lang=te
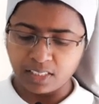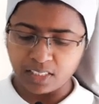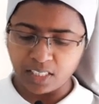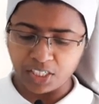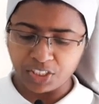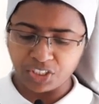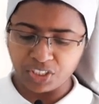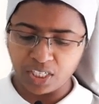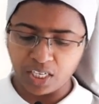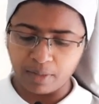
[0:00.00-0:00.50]

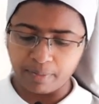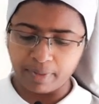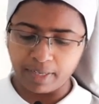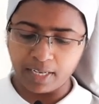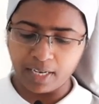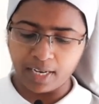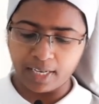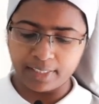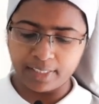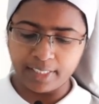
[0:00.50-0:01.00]
తక్షణమే
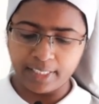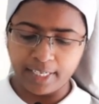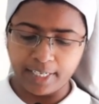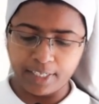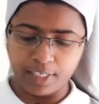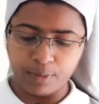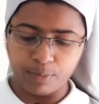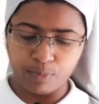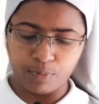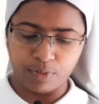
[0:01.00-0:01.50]
అది
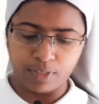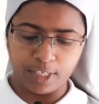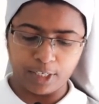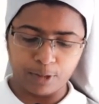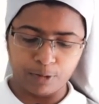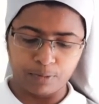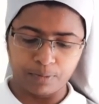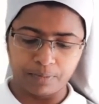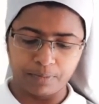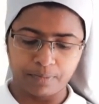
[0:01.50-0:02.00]
ఎండిపోయాను